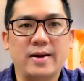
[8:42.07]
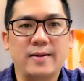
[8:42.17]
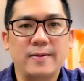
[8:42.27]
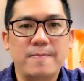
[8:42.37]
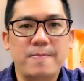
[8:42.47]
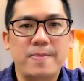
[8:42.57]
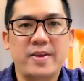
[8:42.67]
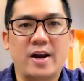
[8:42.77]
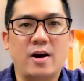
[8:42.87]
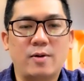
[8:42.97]
nhờ
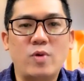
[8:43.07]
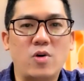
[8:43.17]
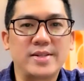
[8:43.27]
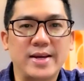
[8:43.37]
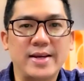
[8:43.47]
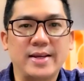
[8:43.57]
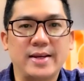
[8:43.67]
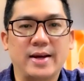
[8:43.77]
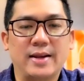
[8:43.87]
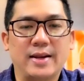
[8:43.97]
thông qua OPC thì
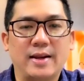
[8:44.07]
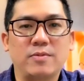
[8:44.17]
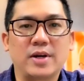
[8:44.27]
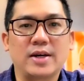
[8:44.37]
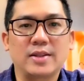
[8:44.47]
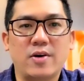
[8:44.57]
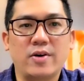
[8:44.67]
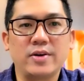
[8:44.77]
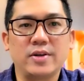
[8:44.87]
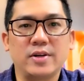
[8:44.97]
Long có kết nối
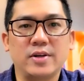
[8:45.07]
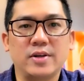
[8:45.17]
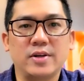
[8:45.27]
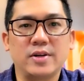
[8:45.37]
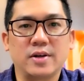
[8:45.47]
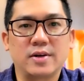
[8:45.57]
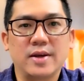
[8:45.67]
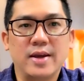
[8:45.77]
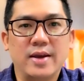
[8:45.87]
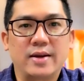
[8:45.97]
được các nhà
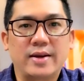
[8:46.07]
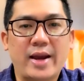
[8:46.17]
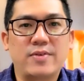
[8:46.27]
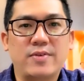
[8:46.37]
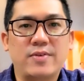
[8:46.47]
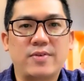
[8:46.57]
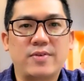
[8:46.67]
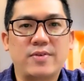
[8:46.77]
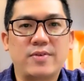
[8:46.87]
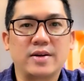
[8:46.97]
phân phối sắt, cũng biết
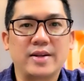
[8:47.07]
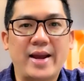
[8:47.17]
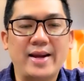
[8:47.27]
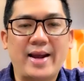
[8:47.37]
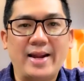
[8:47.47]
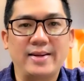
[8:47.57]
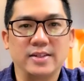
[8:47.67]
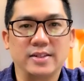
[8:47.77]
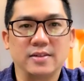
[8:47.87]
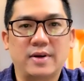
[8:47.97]
được giá cả thị
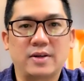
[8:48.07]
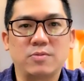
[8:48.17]
trường và cũng